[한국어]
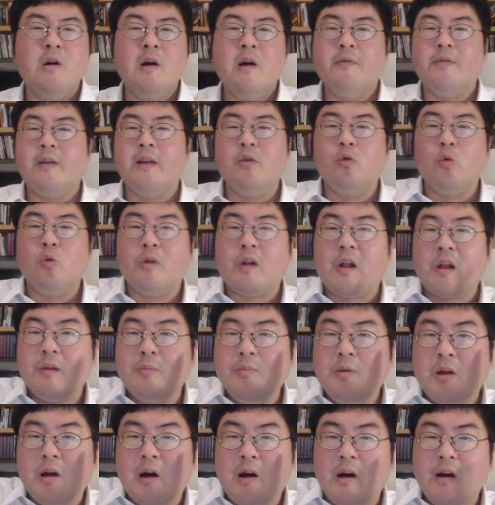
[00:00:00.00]
난 이런 거
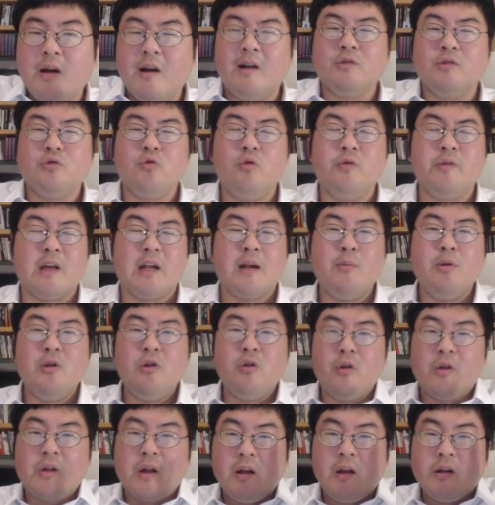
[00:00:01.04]
샀습니다 해가지고 나라면 이런 거
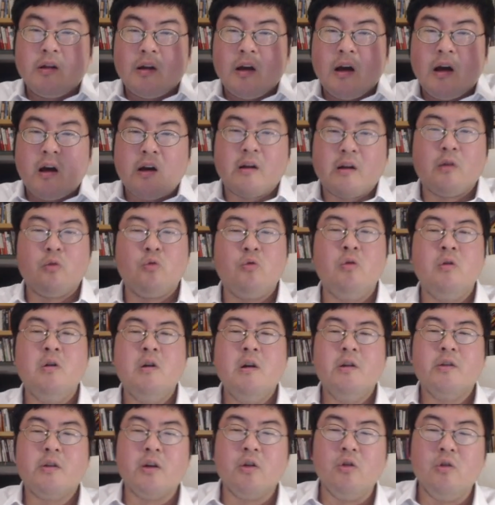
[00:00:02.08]
사겠다라고
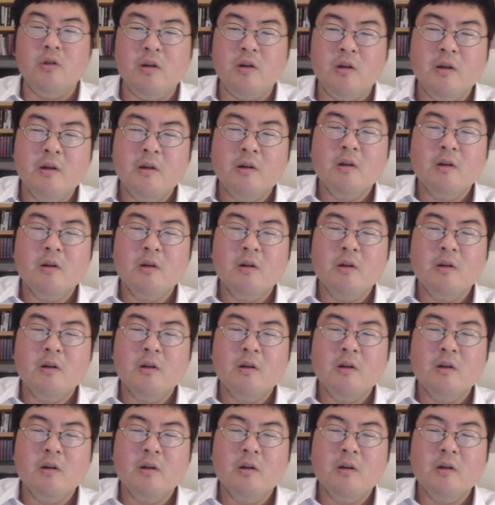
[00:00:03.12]
당연히